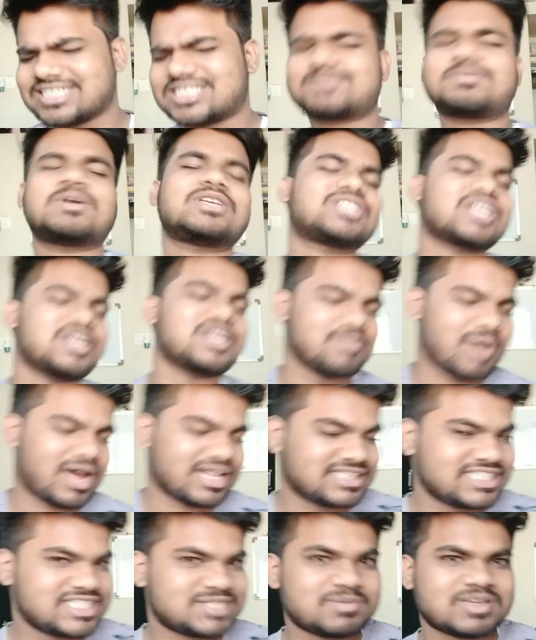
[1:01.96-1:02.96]
स्पेशल
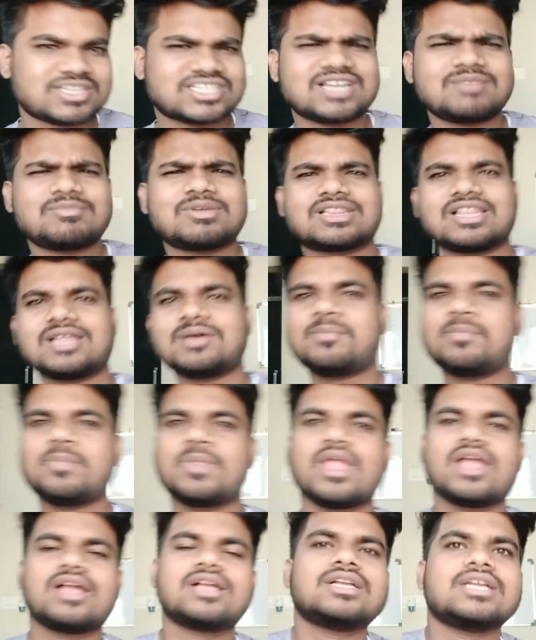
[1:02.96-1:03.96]
बात स्पेशल मतलब
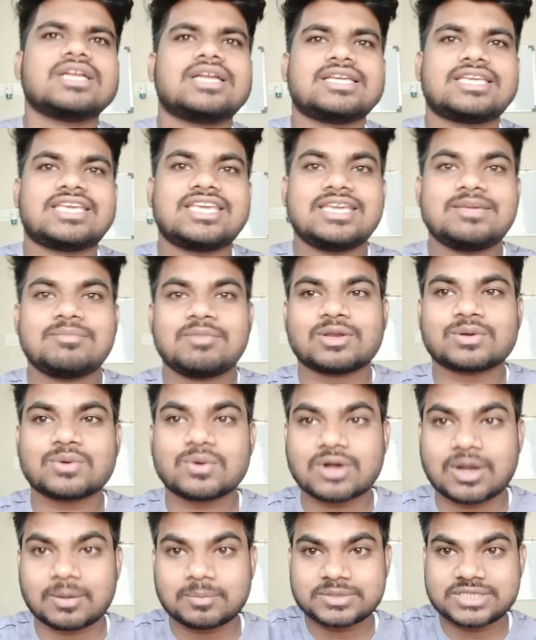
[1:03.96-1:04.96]
कि मेरे
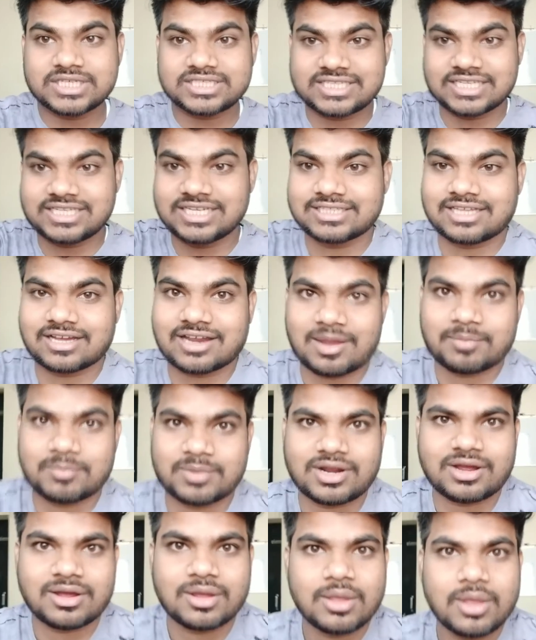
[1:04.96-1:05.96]
को कब से चाहिए था
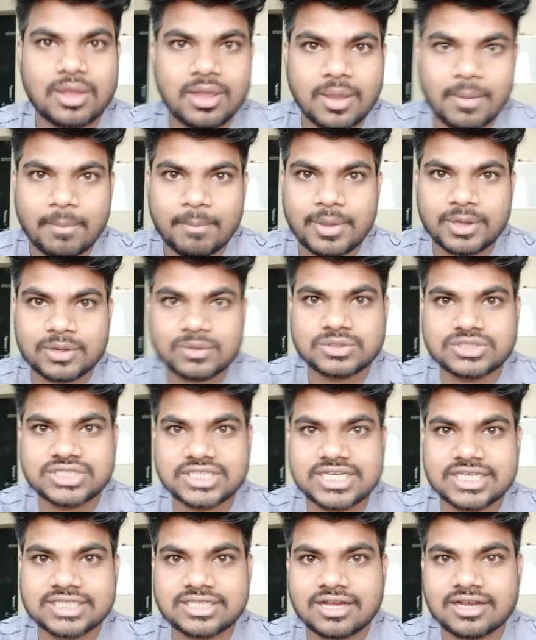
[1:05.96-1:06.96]
कैमरा मेरे को
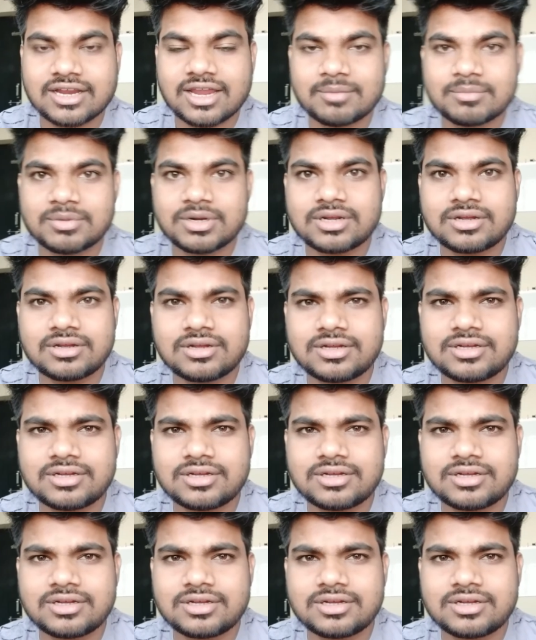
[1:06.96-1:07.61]
चाहिए था कैमरा